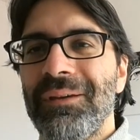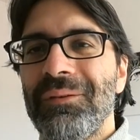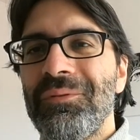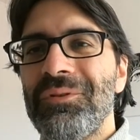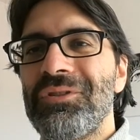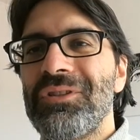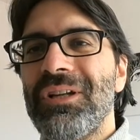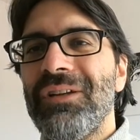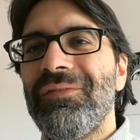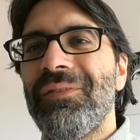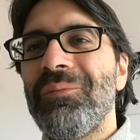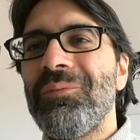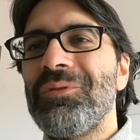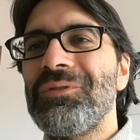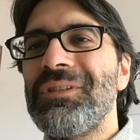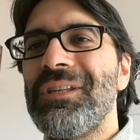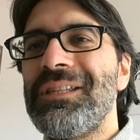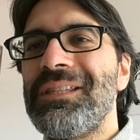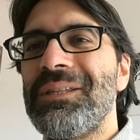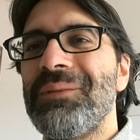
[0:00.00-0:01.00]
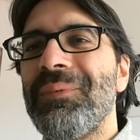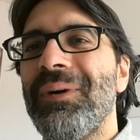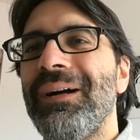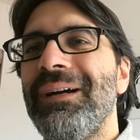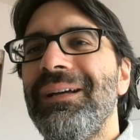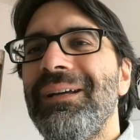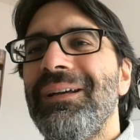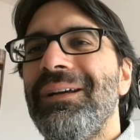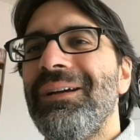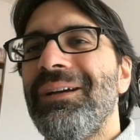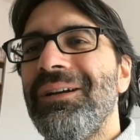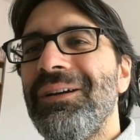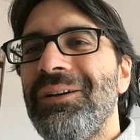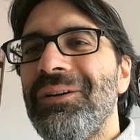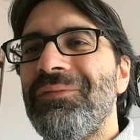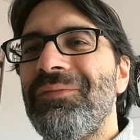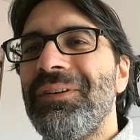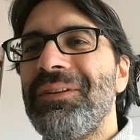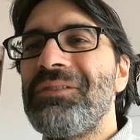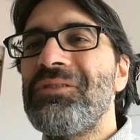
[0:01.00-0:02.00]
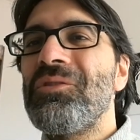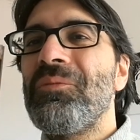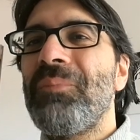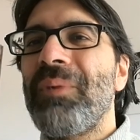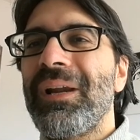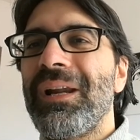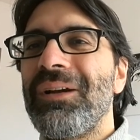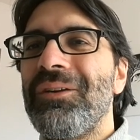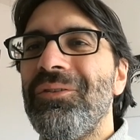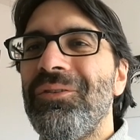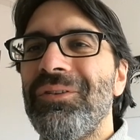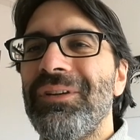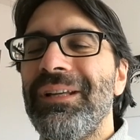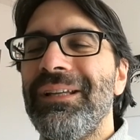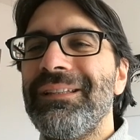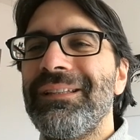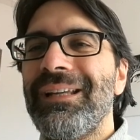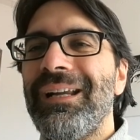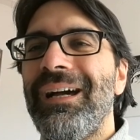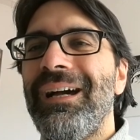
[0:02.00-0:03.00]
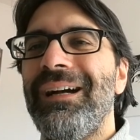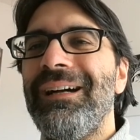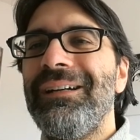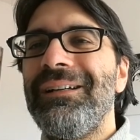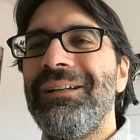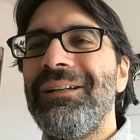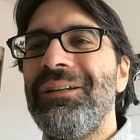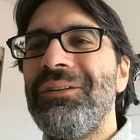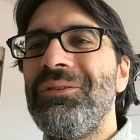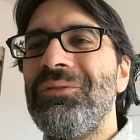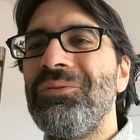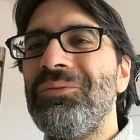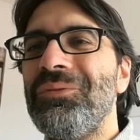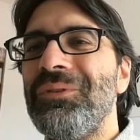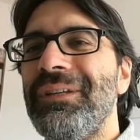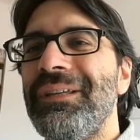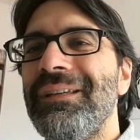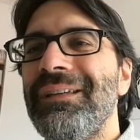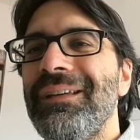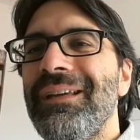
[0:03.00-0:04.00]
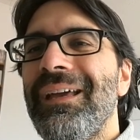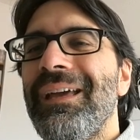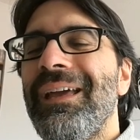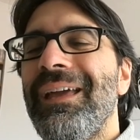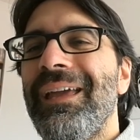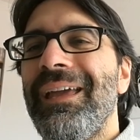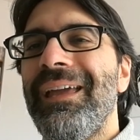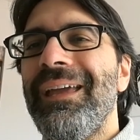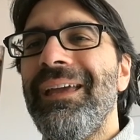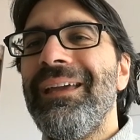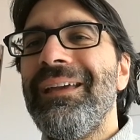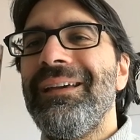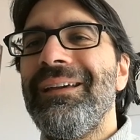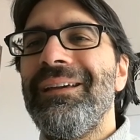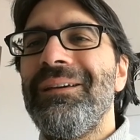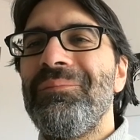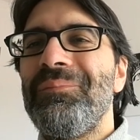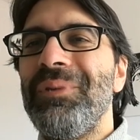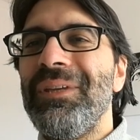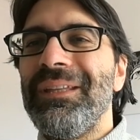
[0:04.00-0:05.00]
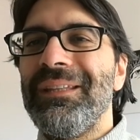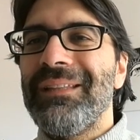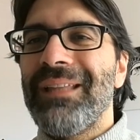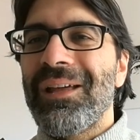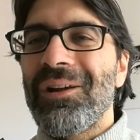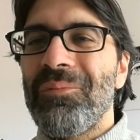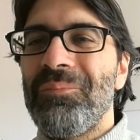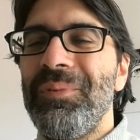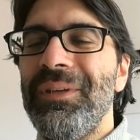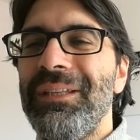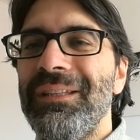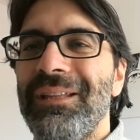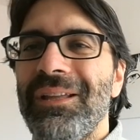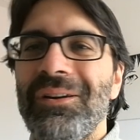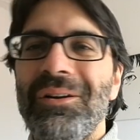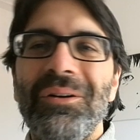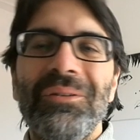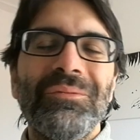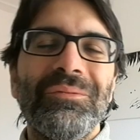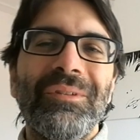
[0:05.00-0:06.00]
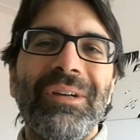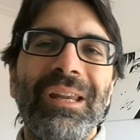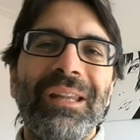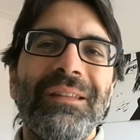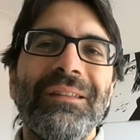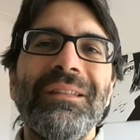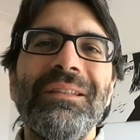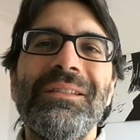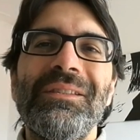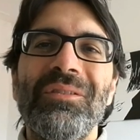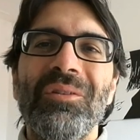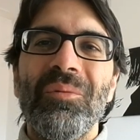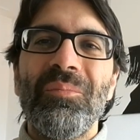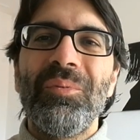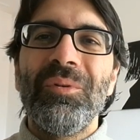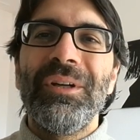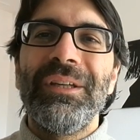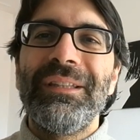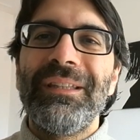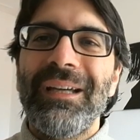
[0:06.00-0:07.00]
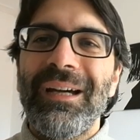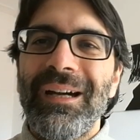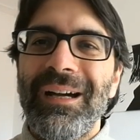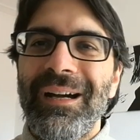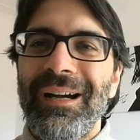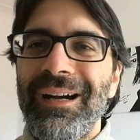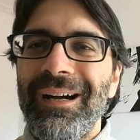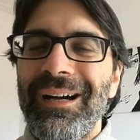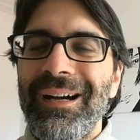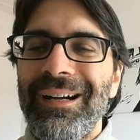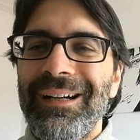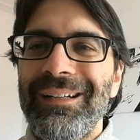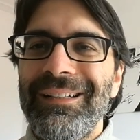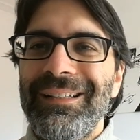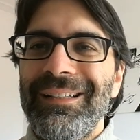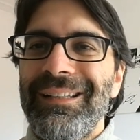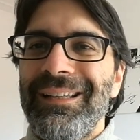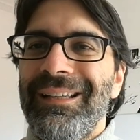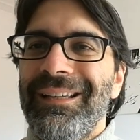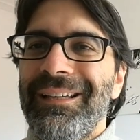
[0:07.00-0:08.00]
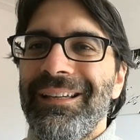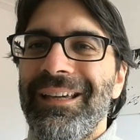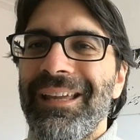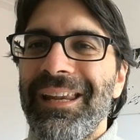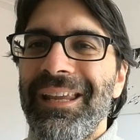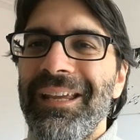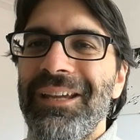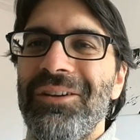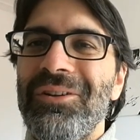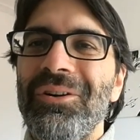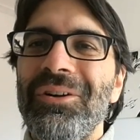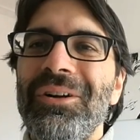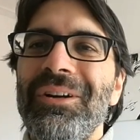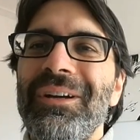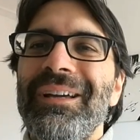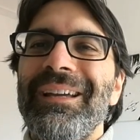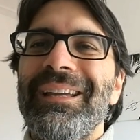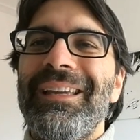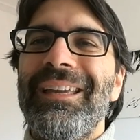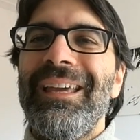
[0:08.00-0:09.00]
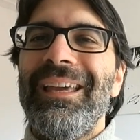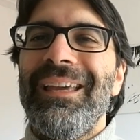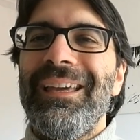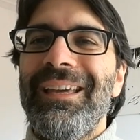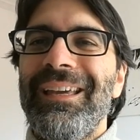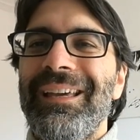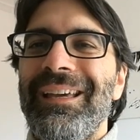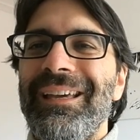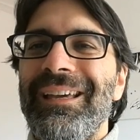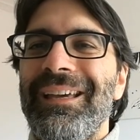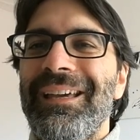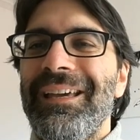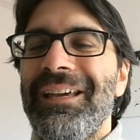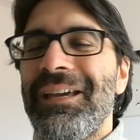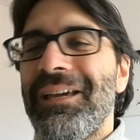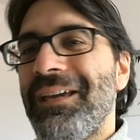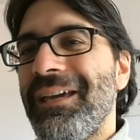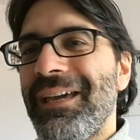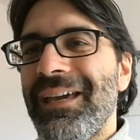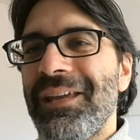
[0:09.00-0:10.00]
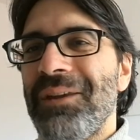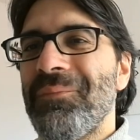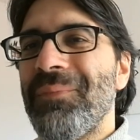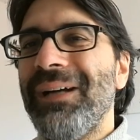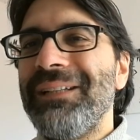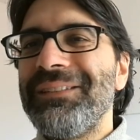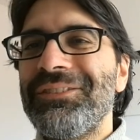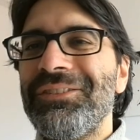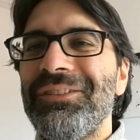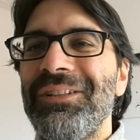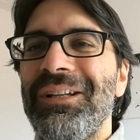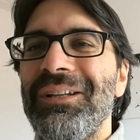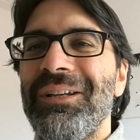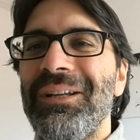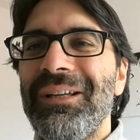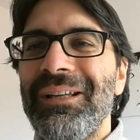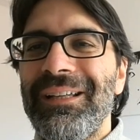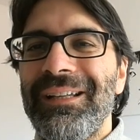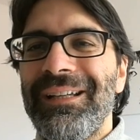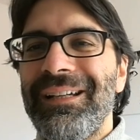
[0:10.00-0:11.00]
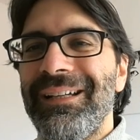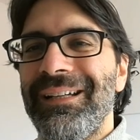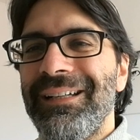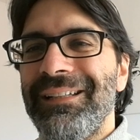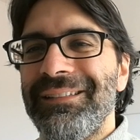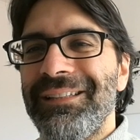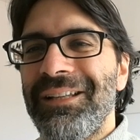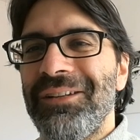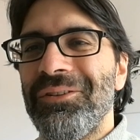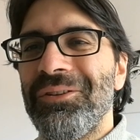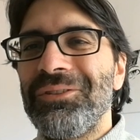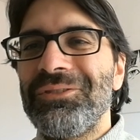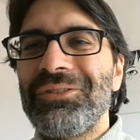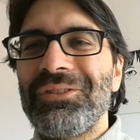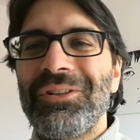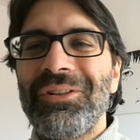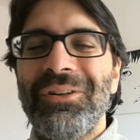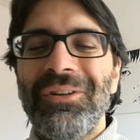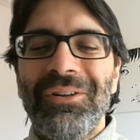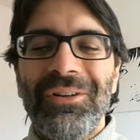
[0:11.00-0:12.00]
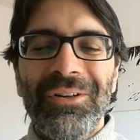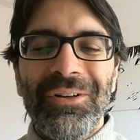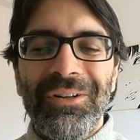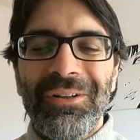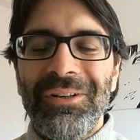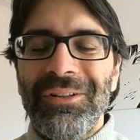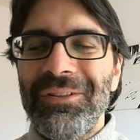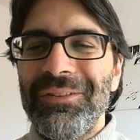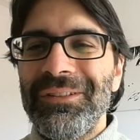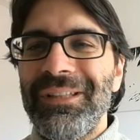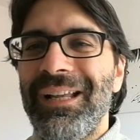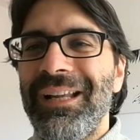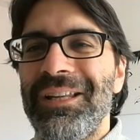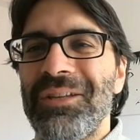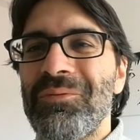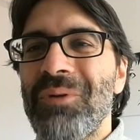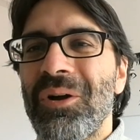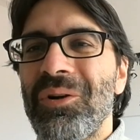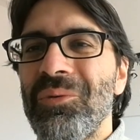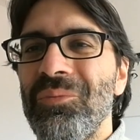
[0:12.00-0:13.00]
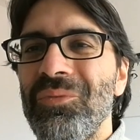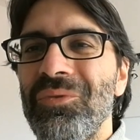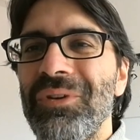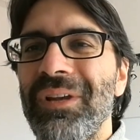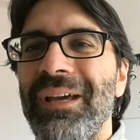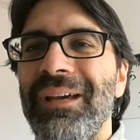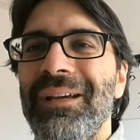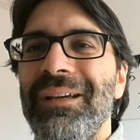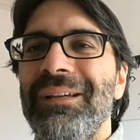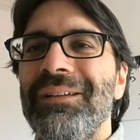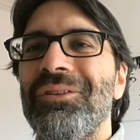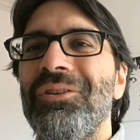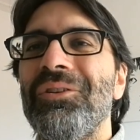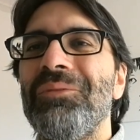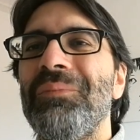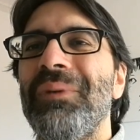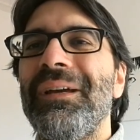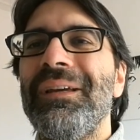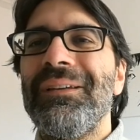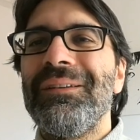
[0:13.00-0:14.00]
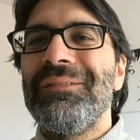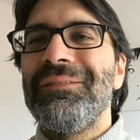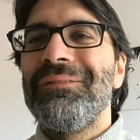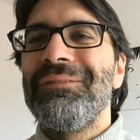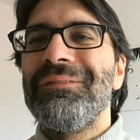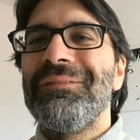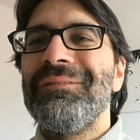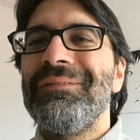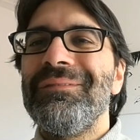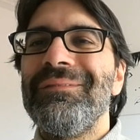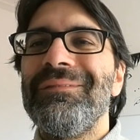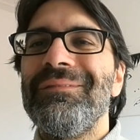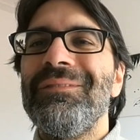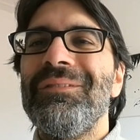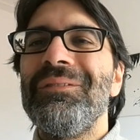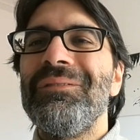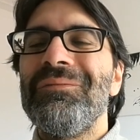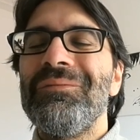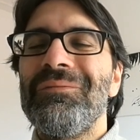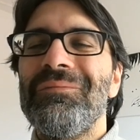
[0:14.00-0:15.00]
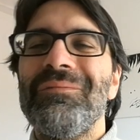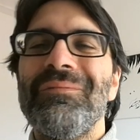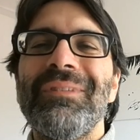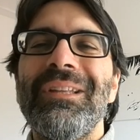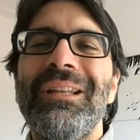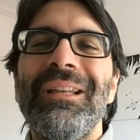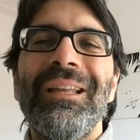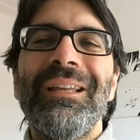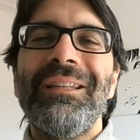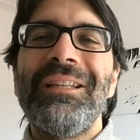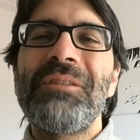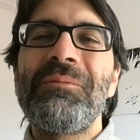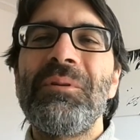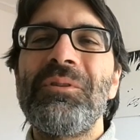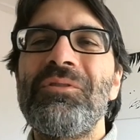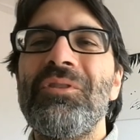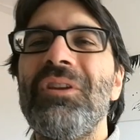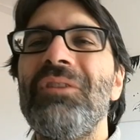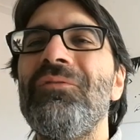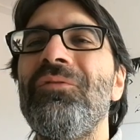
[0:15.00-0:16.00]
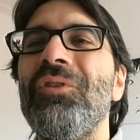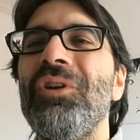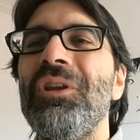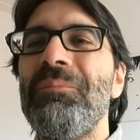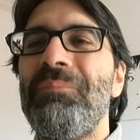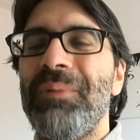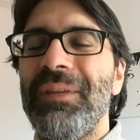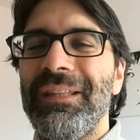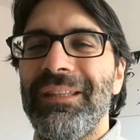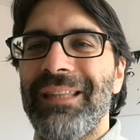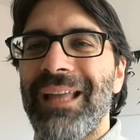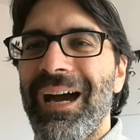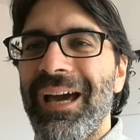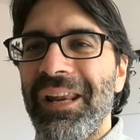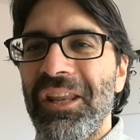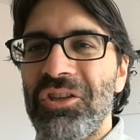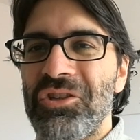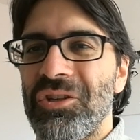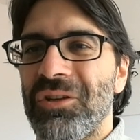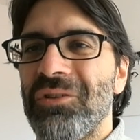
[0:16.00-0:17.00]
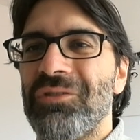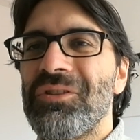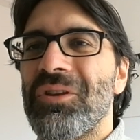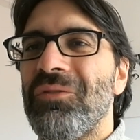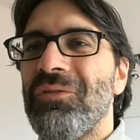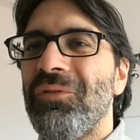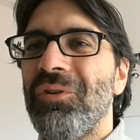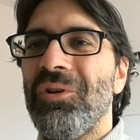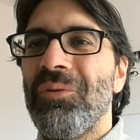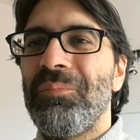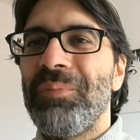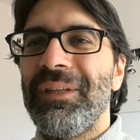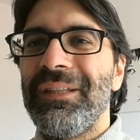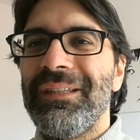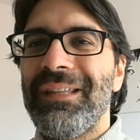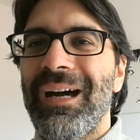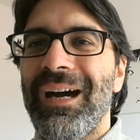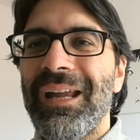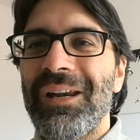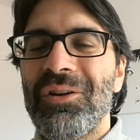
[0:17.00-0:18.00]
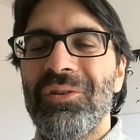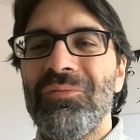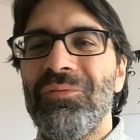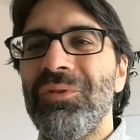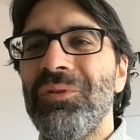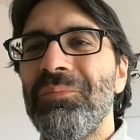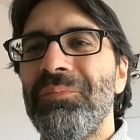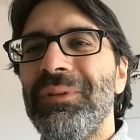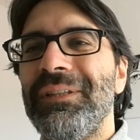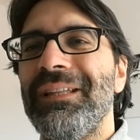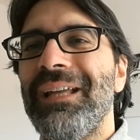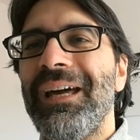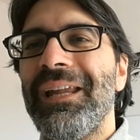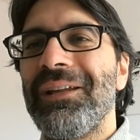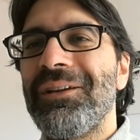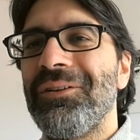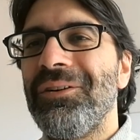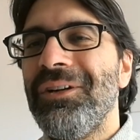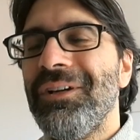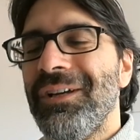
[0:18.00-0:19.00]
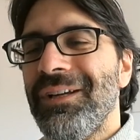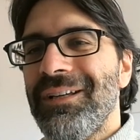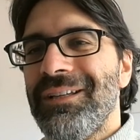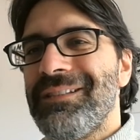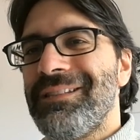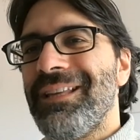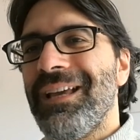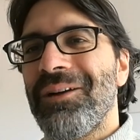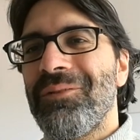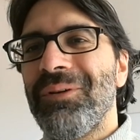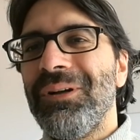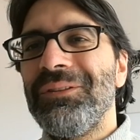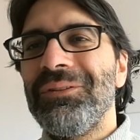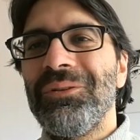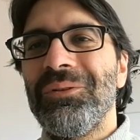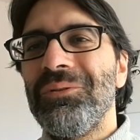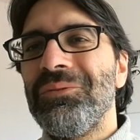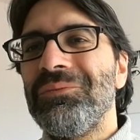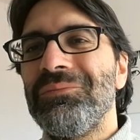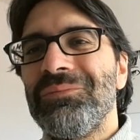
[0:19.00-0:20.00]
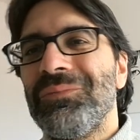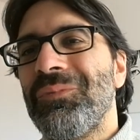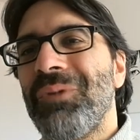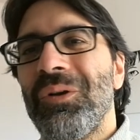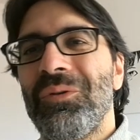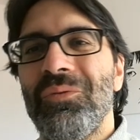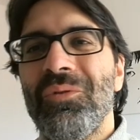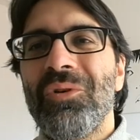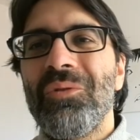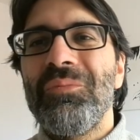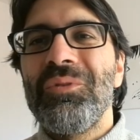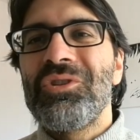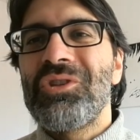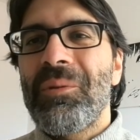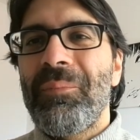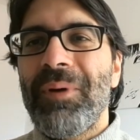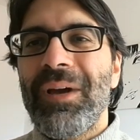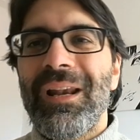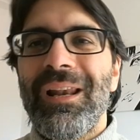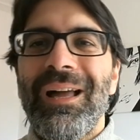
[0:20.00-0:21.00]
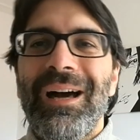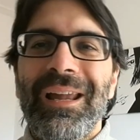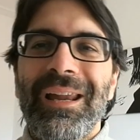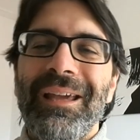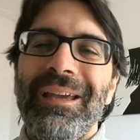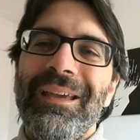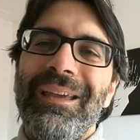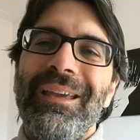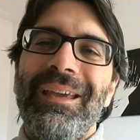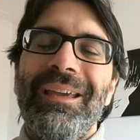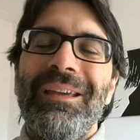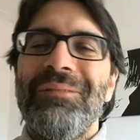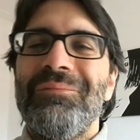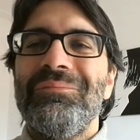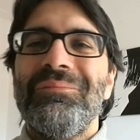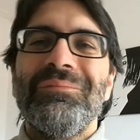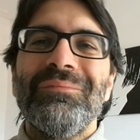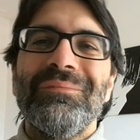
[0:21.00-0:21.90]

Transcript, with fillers: Qui c'è la famosissima, eh, famosissimo paragone tra eh, lui e Pindaro. Pindaro, grandissimo poeta greco, che eh, è rimasto nel, nel nostro, nella lingua comune come nelle espressioni voli pindarici. Cos'è un volo pindarico? Un volo pindarico si ha quando qualcuno comincia a parlare e